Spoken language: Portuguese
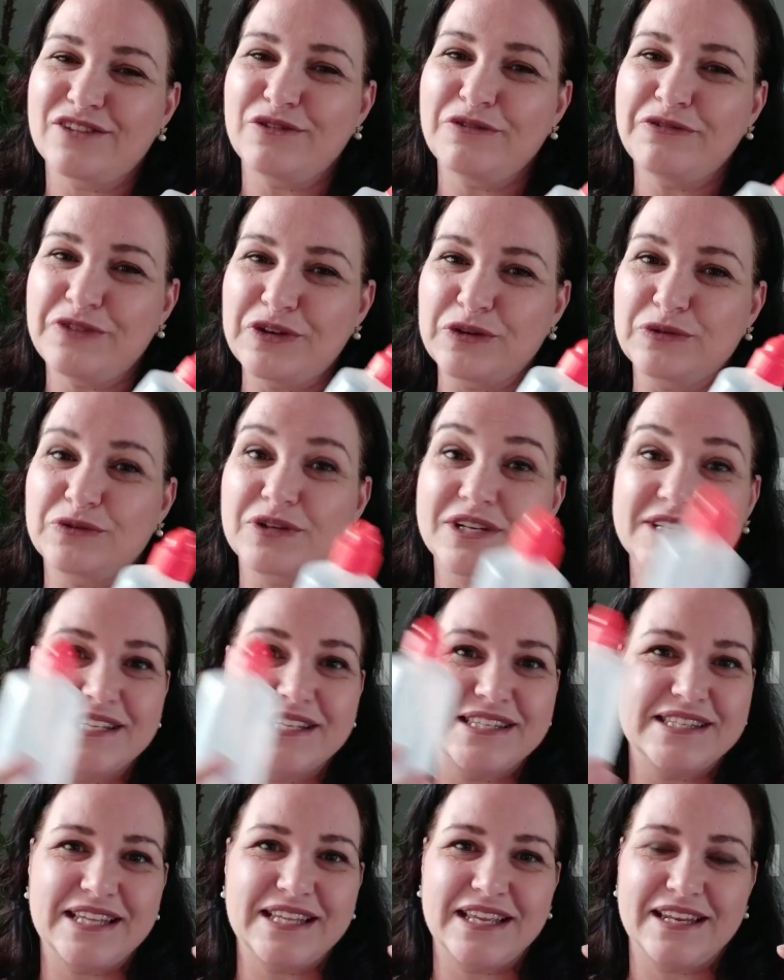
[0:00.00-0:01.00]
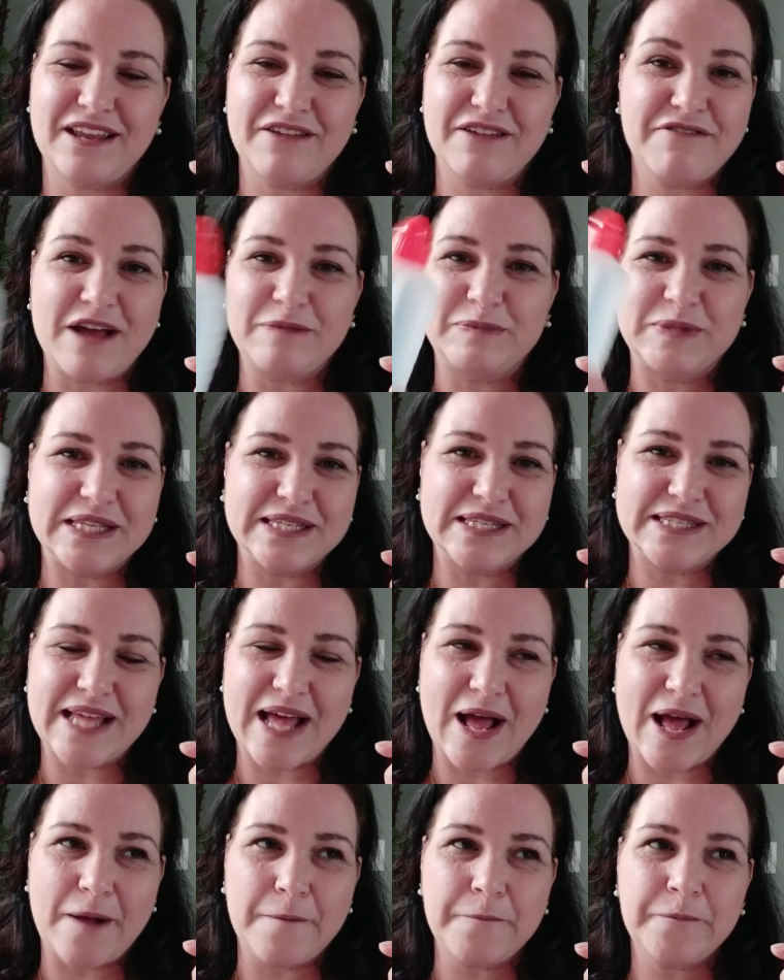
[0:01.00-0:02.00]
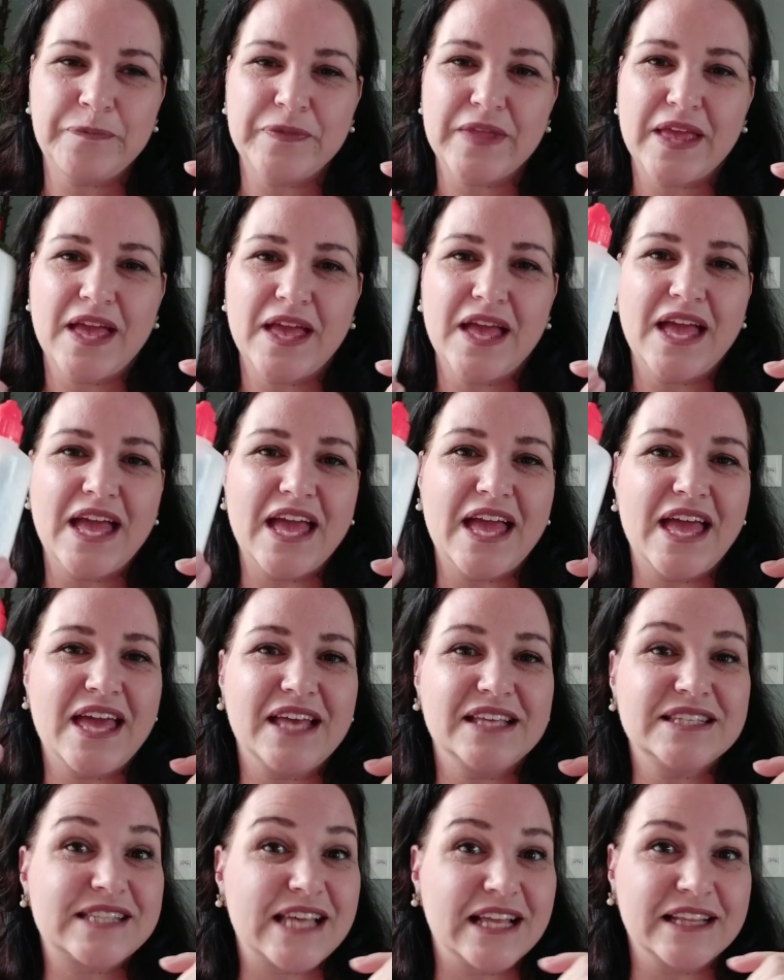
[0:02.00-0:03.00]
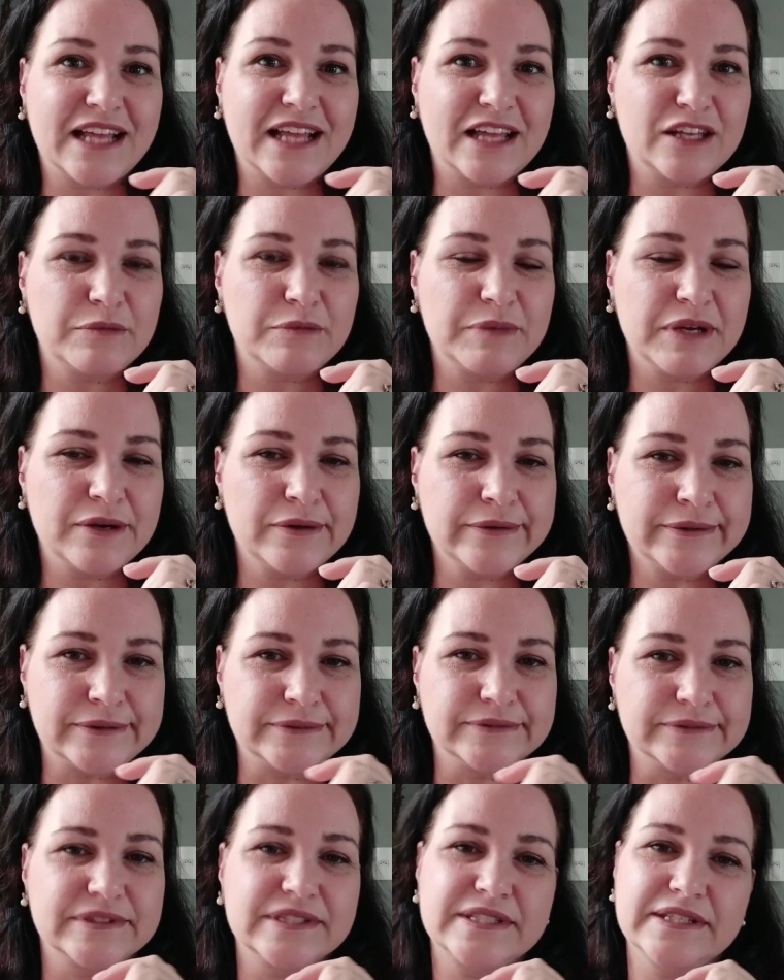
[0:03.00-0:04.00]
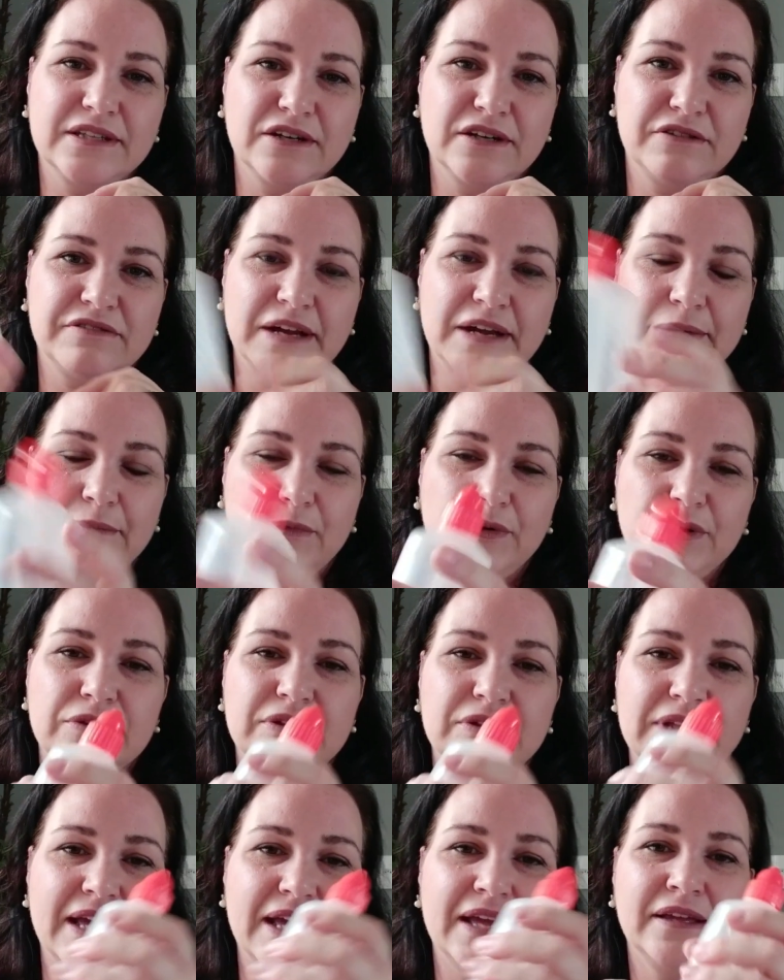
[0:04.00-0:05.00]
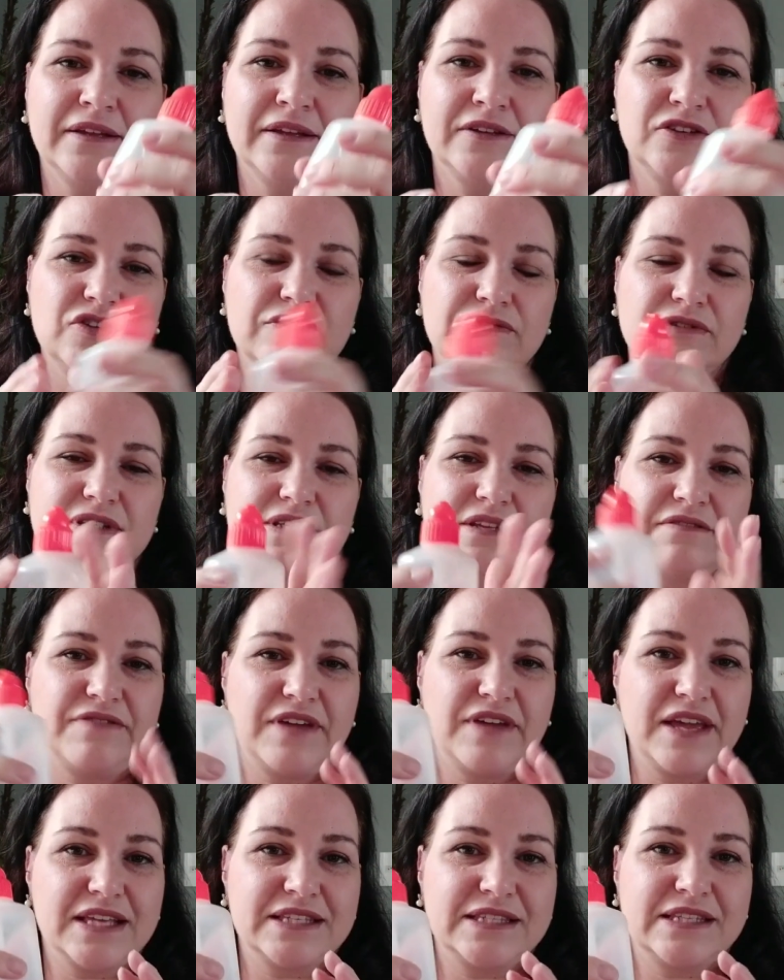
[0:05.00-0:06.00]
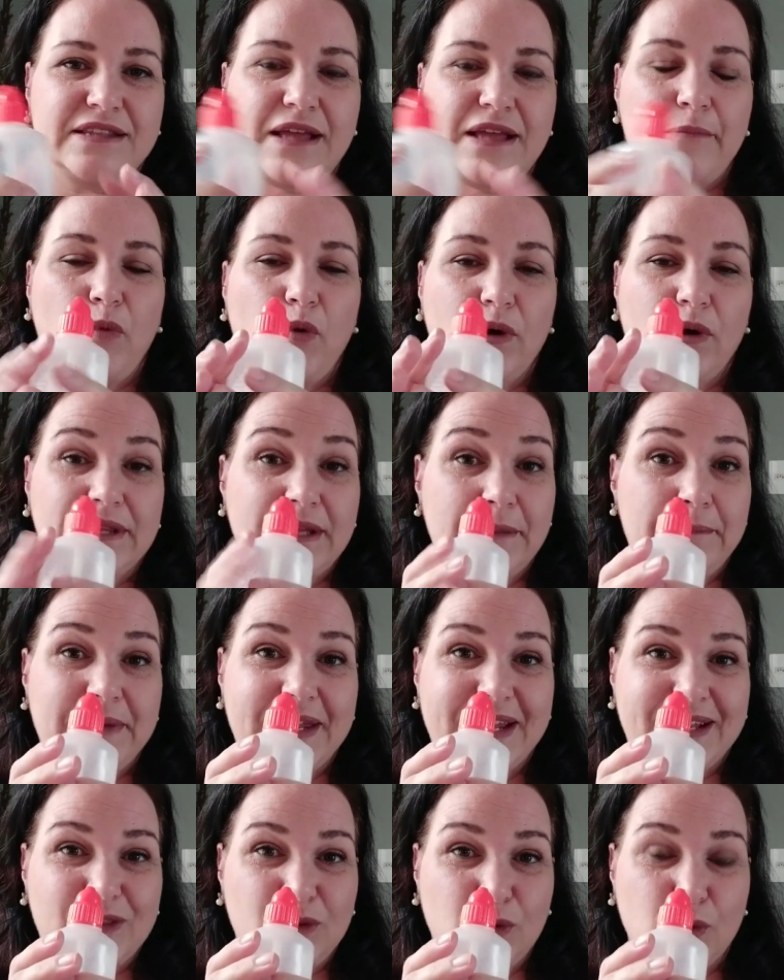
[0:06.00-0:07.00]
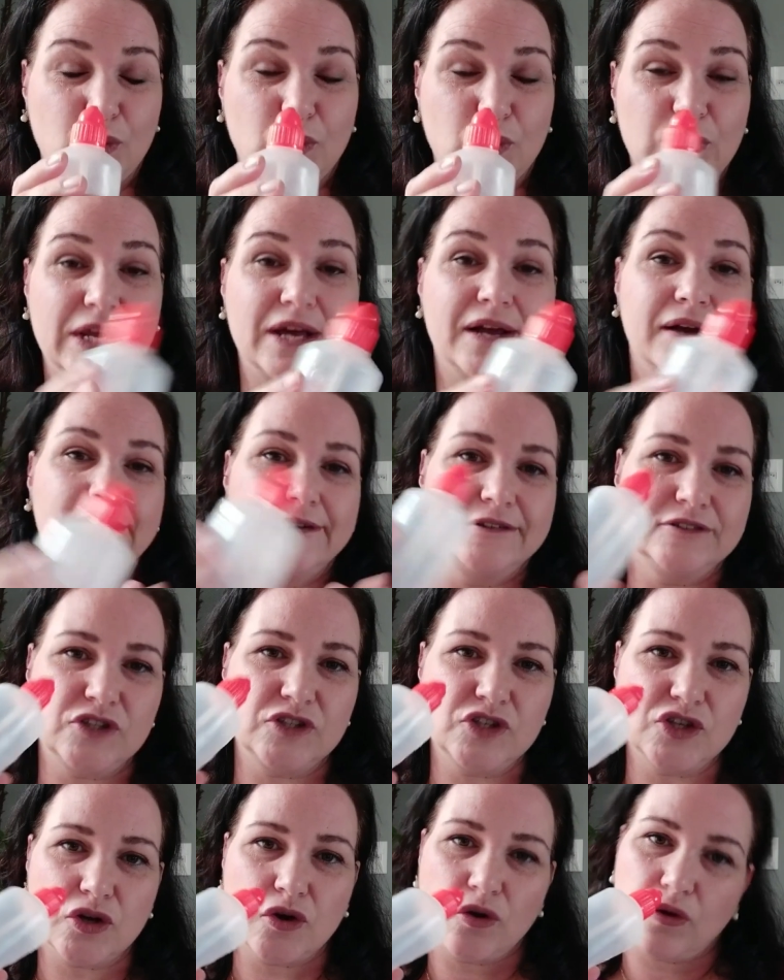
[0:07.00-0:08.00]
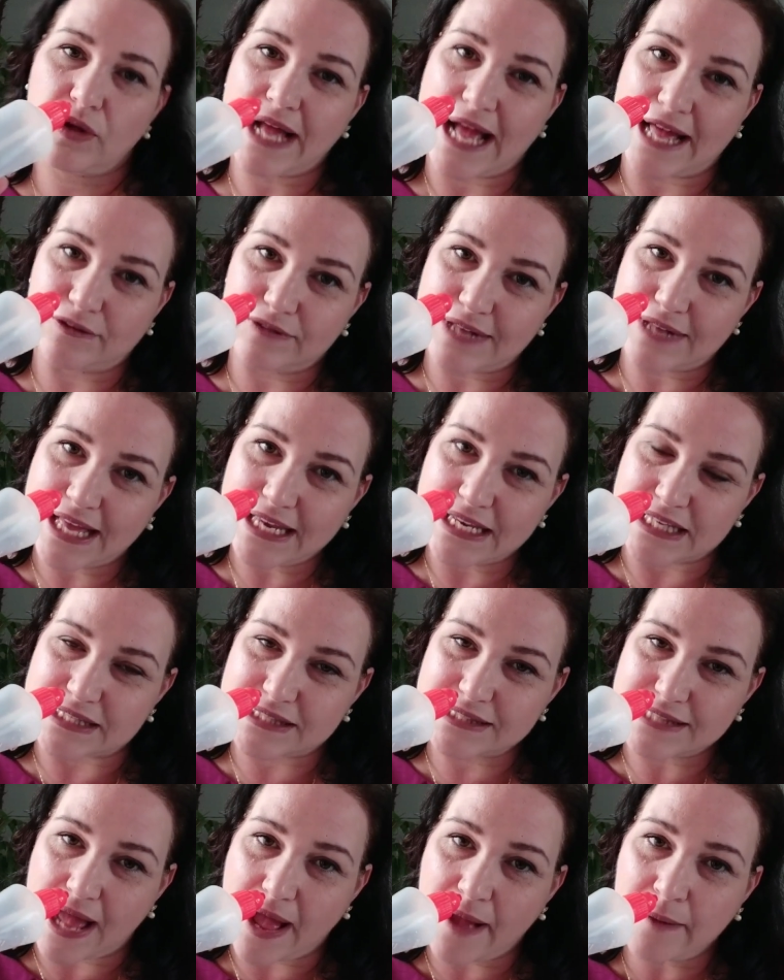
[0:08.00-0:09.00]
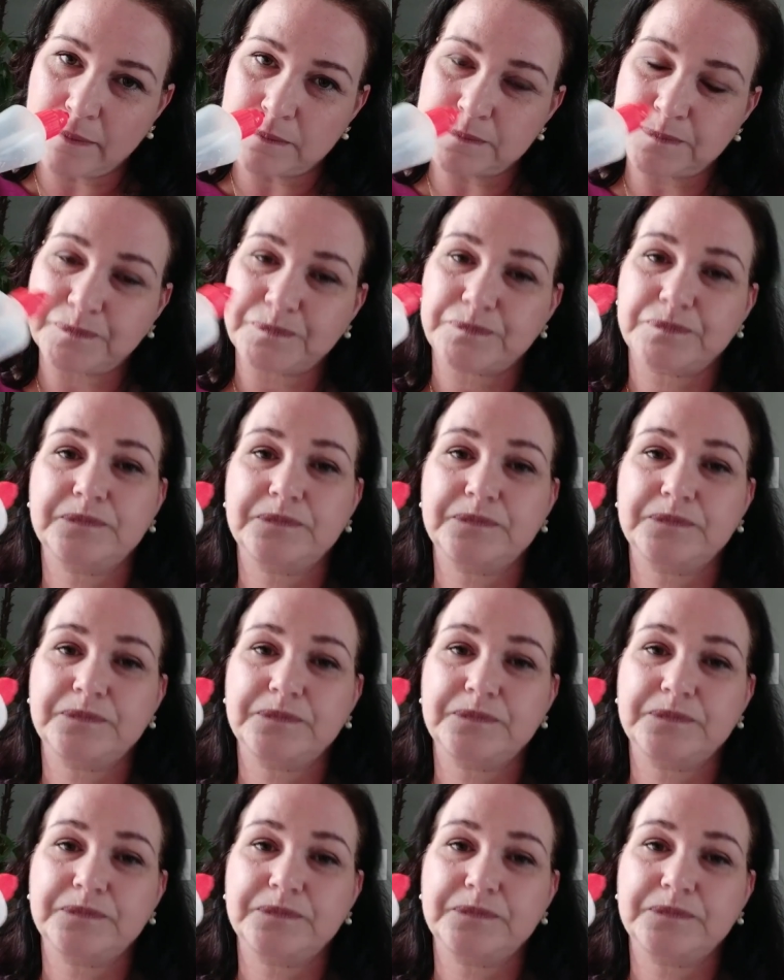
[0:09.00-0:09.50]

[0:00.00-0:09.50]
Do filtro. Às vezes você nem vai precisar é, esquentar no micro-ondas. Então, vai muito, né, de você ver se tá boa a temperatura antes de colocar no nariz, tá?